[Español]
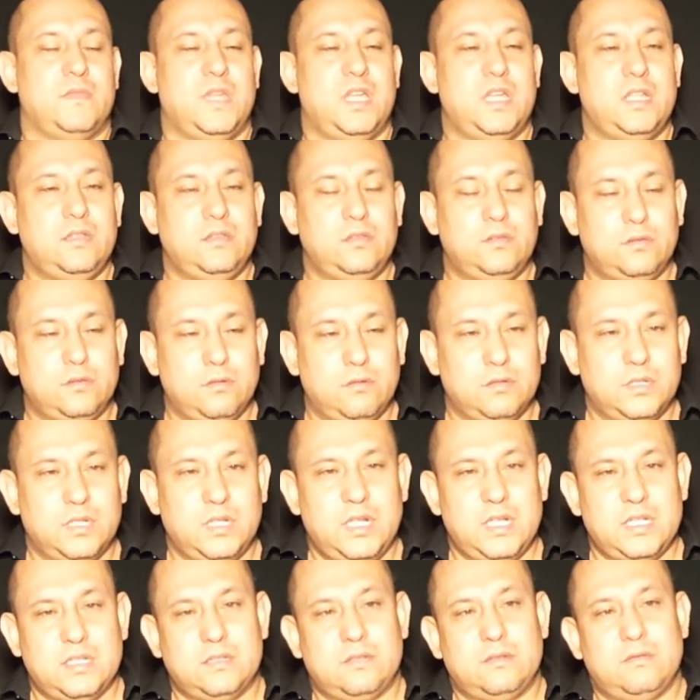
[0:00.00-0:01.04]
En
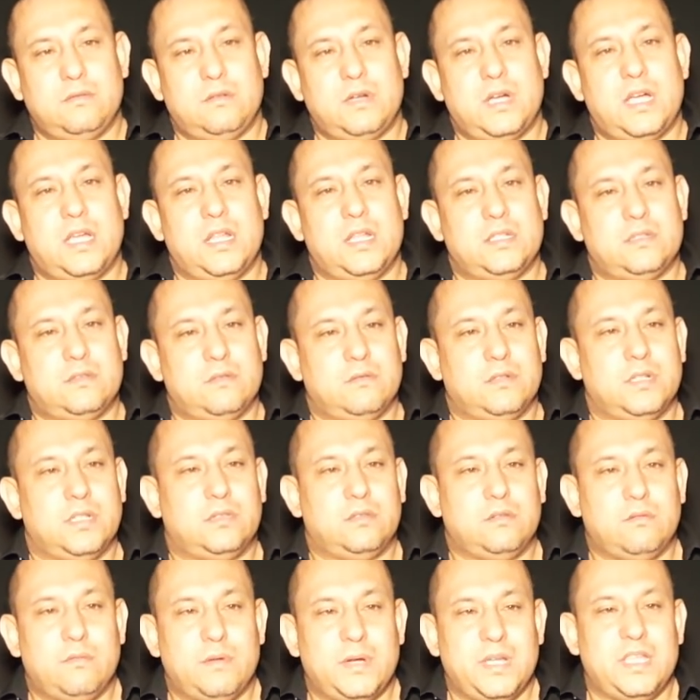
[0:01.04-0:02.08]
todos los lugares donde
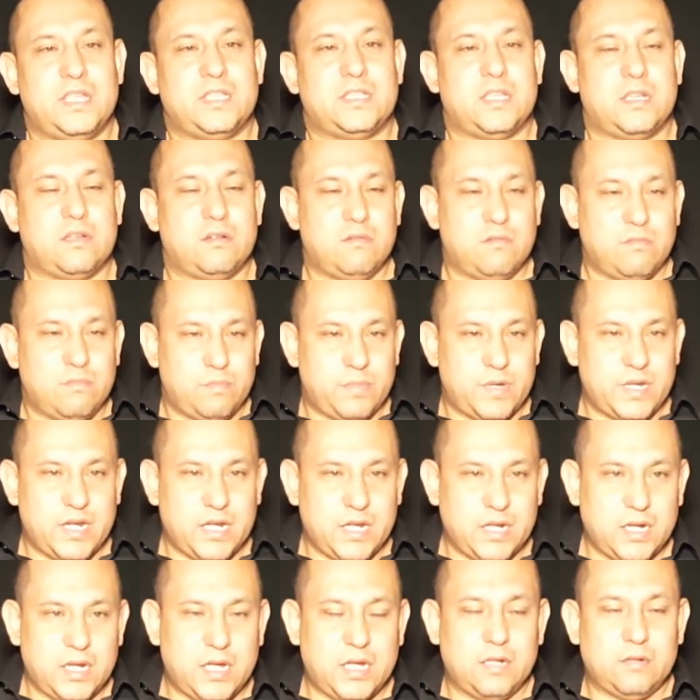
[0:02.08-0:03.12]
tú vayas a
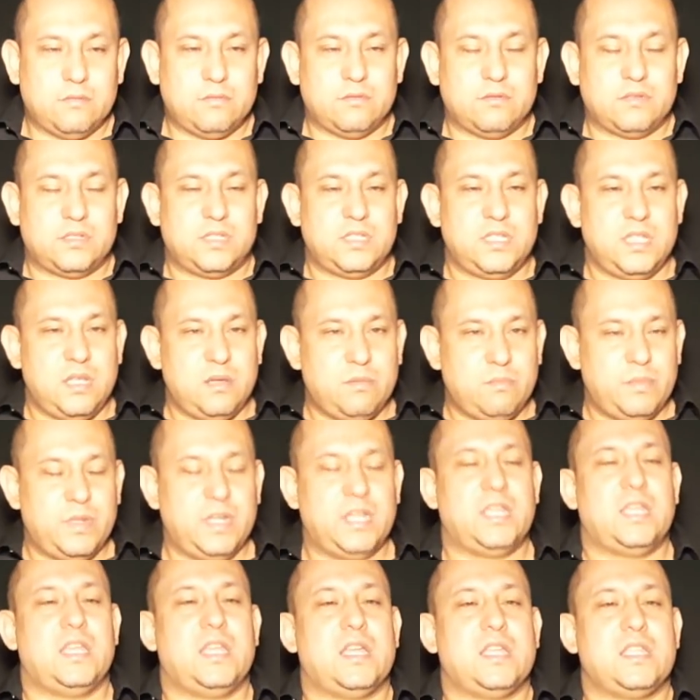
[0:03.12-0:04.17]
comprar algo,
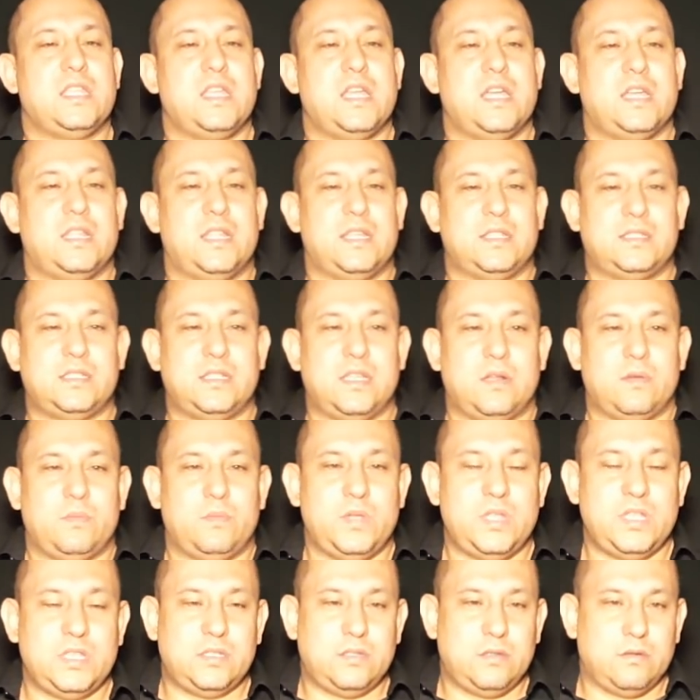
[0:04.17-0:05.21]
siempre que añadas
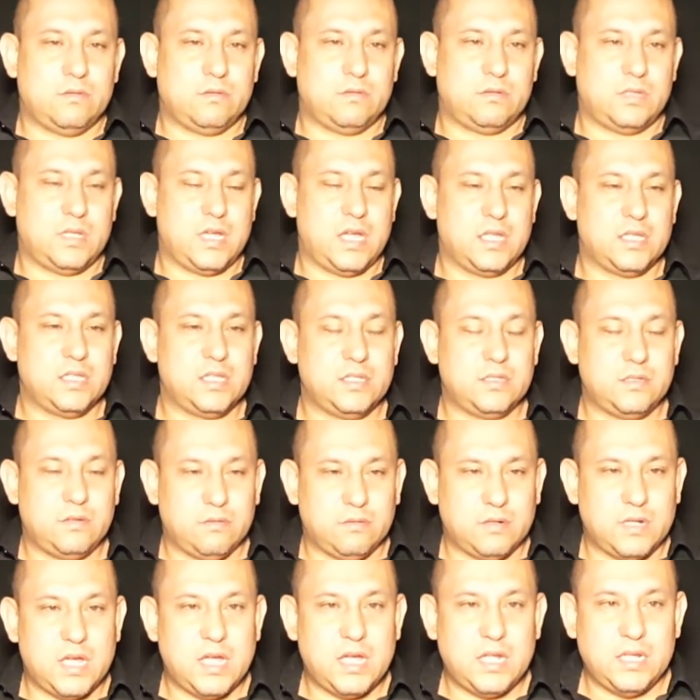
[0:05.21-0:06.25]
servicios
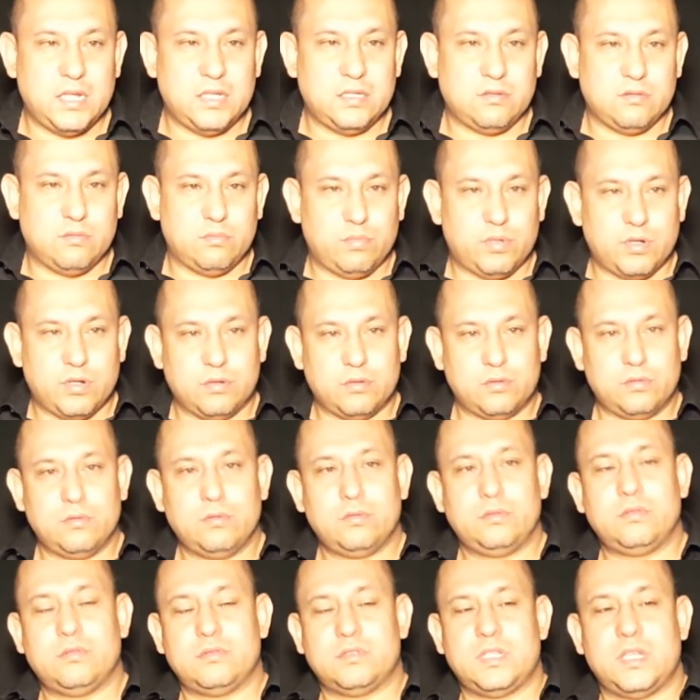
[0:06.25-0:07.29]
adicionales o
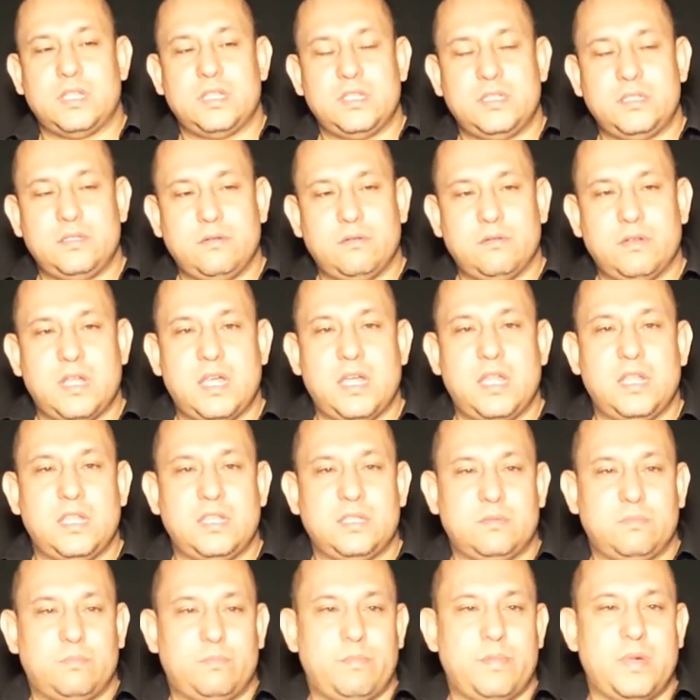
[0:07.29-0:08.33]
productos
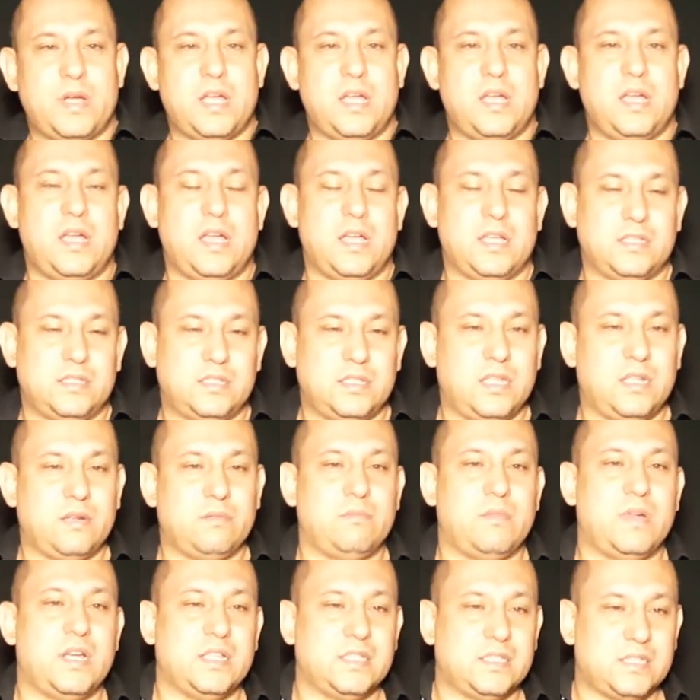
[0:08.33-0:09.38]
adicionales, va a ser
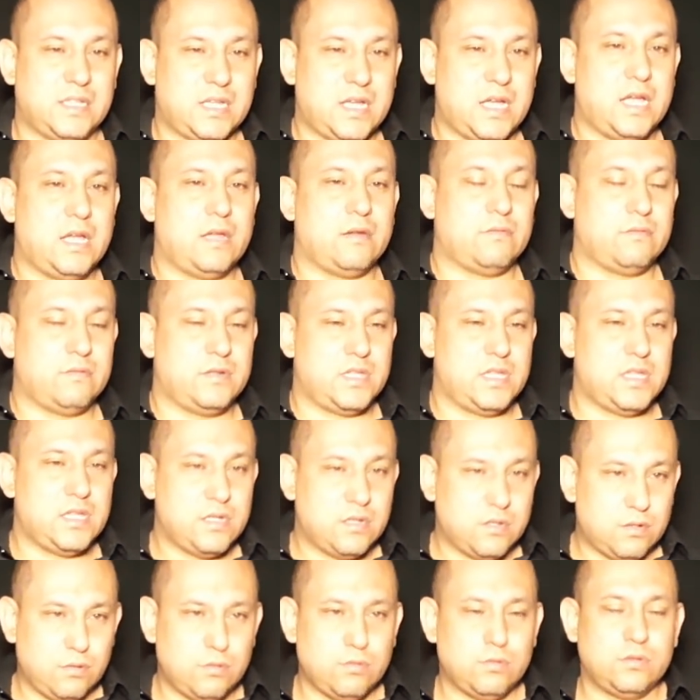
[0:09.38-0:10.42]
más caro.
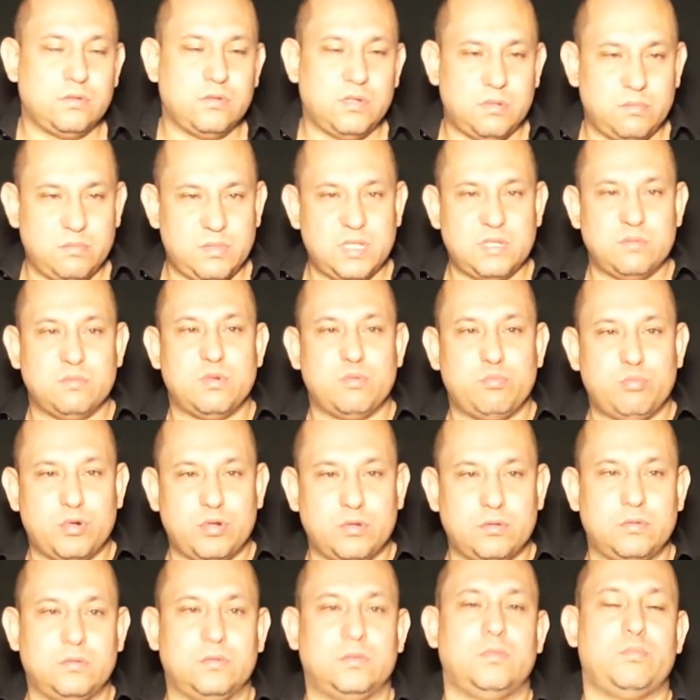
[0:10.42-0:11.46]
Incluso el mismo
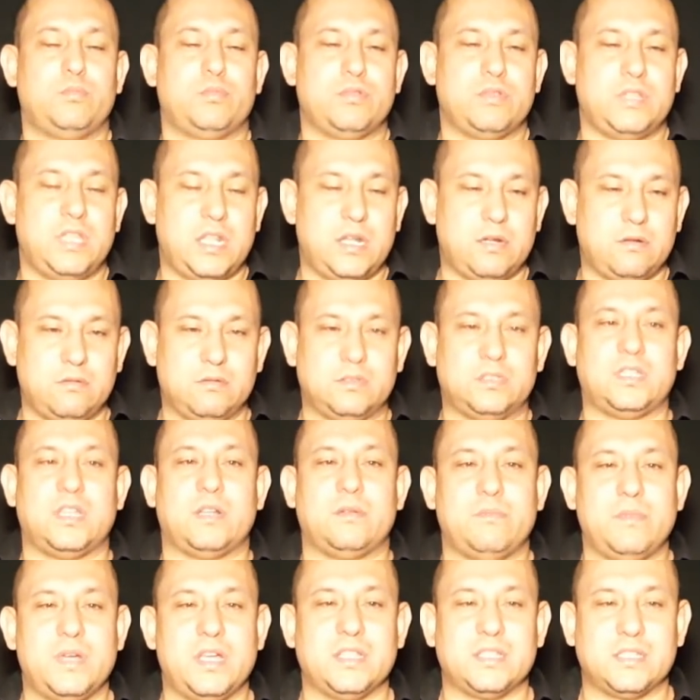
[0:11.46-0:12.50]
producto pudiera
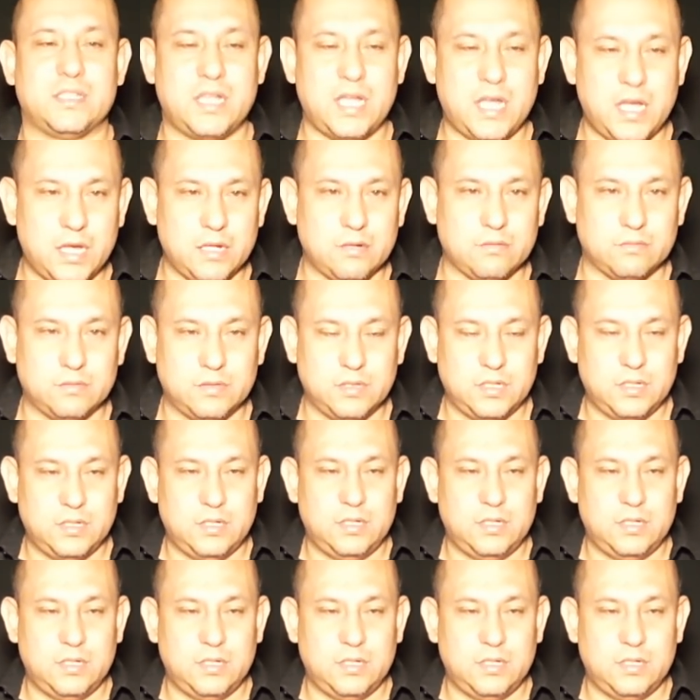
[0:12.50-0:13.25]
costar más caro.